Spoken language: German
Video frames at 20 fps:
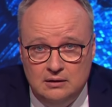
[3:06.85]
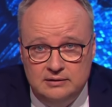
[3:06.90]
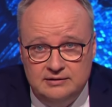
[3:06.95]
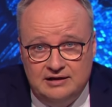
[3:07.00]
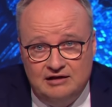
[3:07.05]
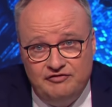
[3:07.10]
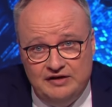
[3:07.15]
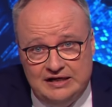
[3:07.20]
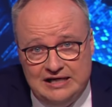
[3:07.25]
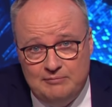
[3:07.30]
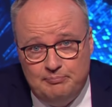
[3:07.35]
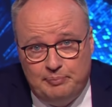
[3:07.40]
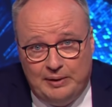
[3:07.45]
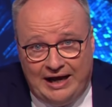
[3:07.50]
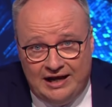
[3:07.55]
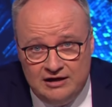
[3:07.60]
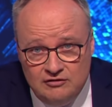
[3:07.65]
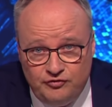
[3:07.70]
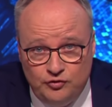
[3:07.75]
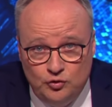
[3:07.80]
Der Willy
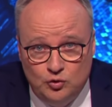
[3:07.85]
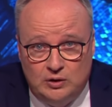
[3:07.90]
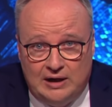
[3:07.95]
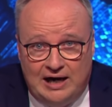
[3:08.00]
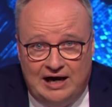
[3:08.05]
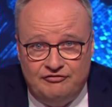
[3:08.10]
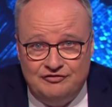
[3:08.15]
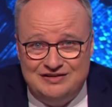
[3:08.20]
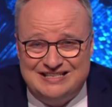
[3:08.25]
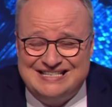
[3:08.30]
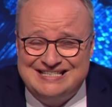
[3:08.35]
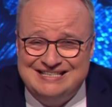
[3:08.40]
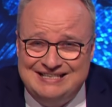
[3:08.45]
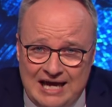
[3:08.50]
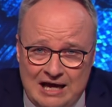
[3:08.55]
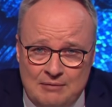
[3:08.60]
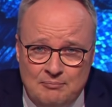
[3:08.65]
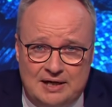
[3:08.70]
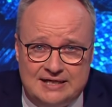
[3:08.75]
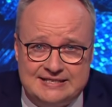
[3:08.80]
Brandt Flughafen ist
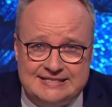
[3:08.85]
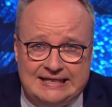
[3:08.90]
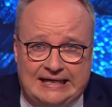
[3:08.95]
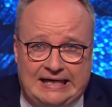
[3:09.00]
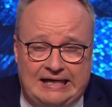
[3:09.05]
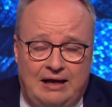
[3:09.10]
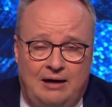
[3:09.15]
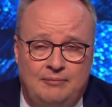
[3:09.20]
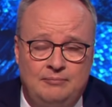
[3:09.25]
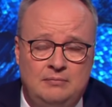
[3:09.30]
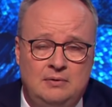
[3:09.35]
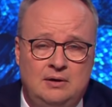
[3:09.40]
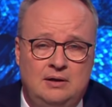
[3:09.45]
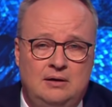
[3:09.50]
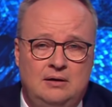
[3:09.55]
dermaßen klamm,